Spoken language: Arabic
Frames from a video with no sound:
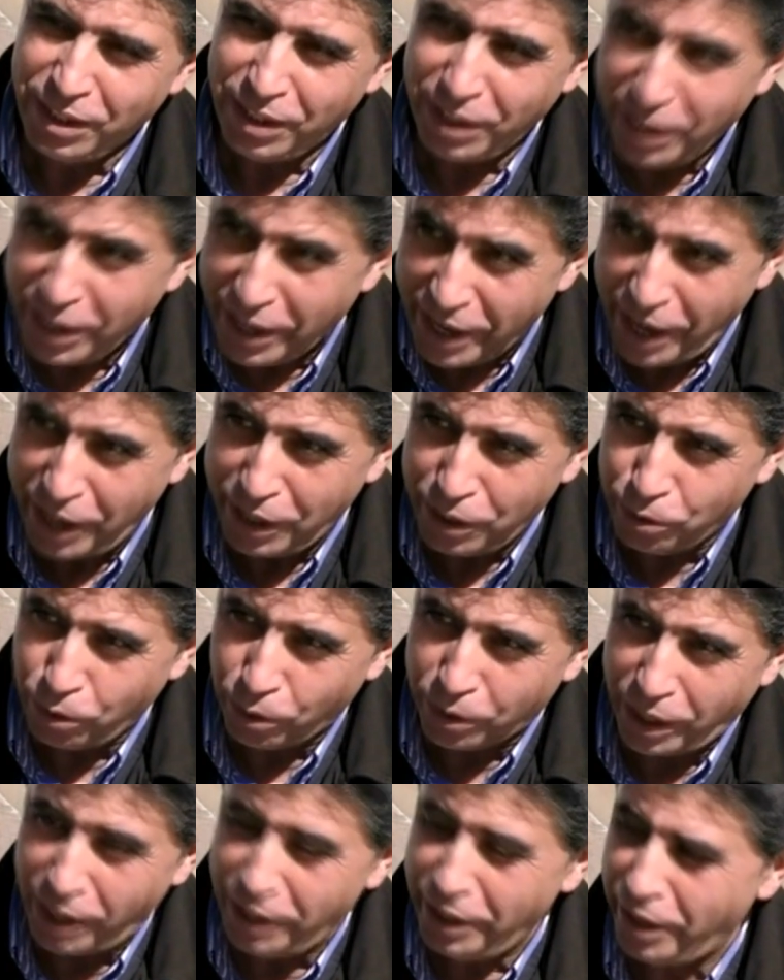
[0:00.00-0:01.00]
اللي راهي
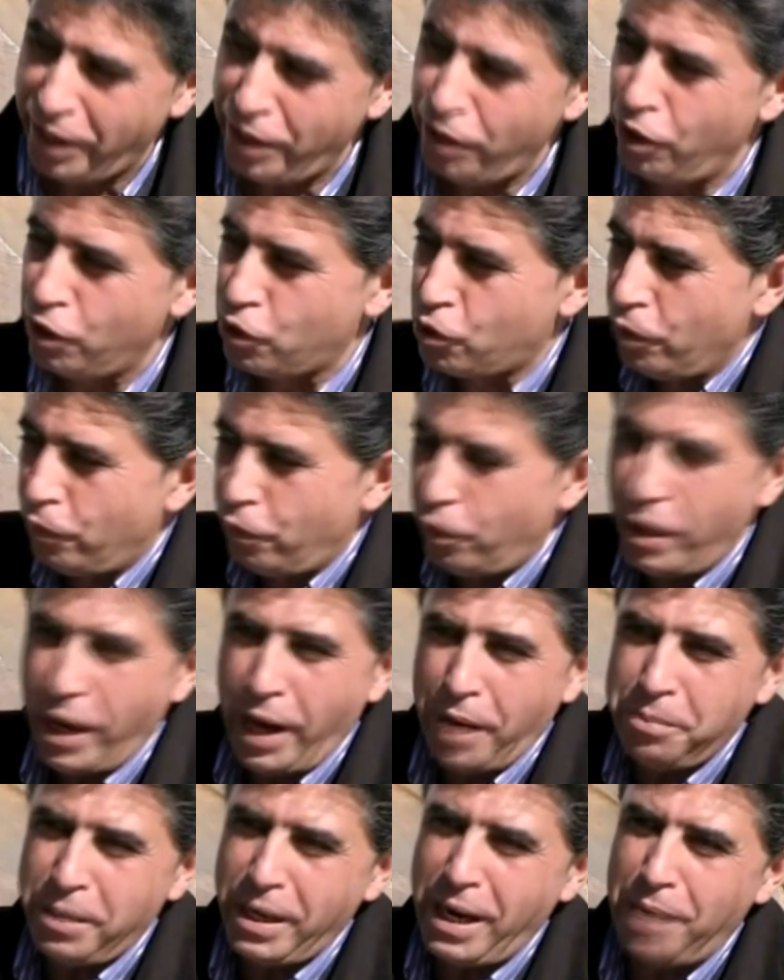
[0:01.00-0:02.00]
دوكا اللي رانا نشوفوا
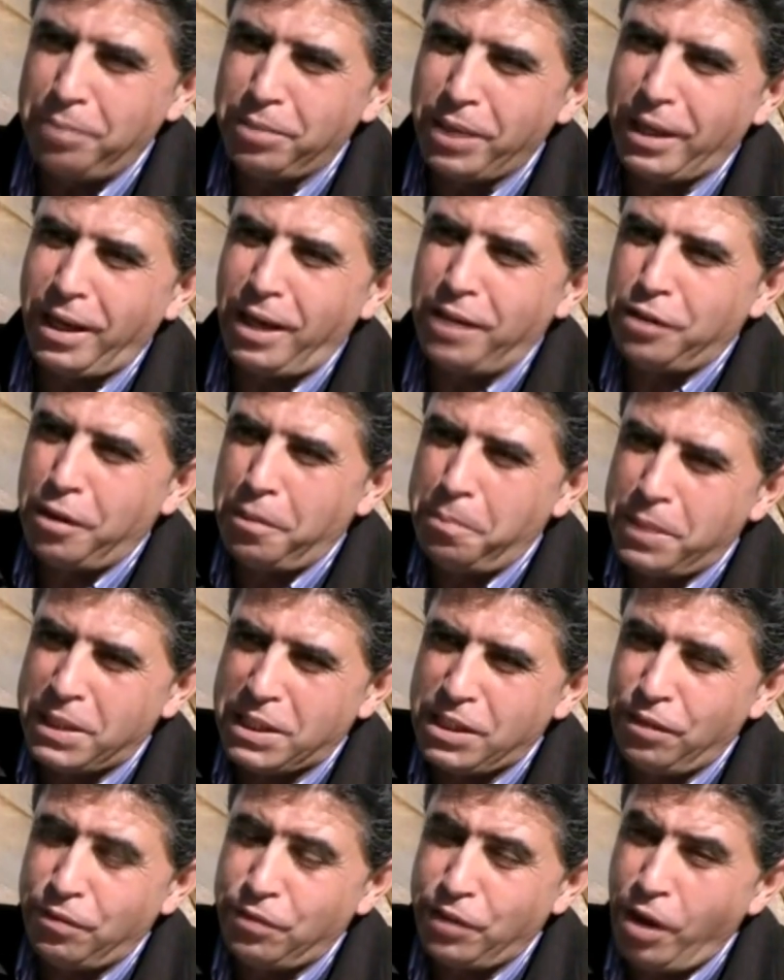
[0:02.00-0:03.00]
الامير عبد القادر
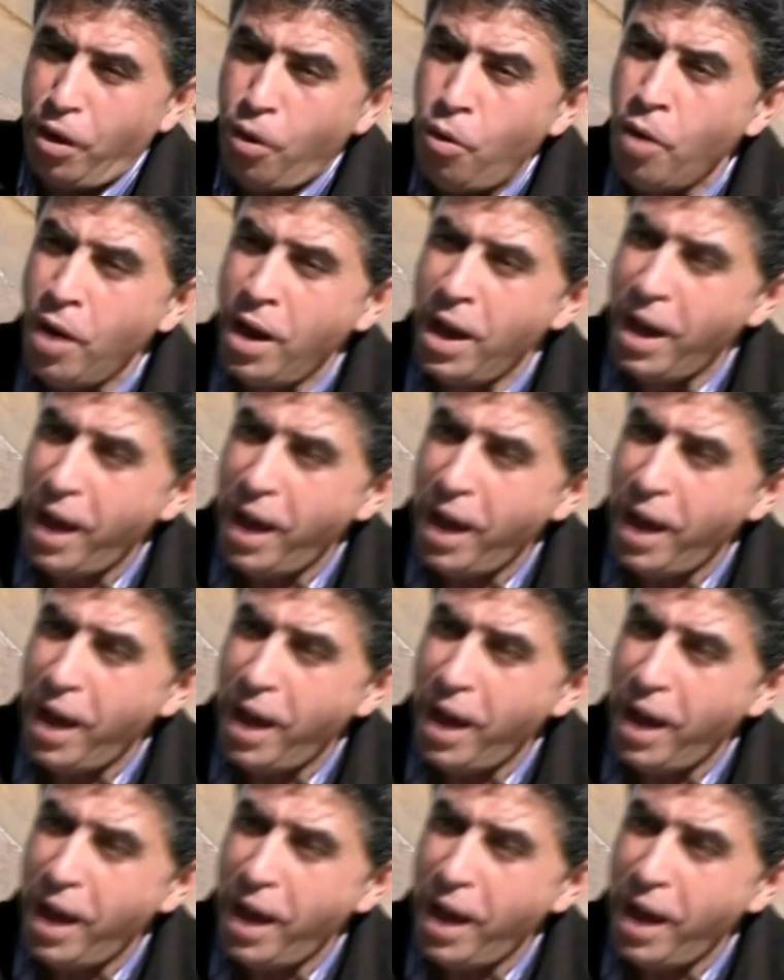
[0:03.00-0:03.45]
بالسيف تاعو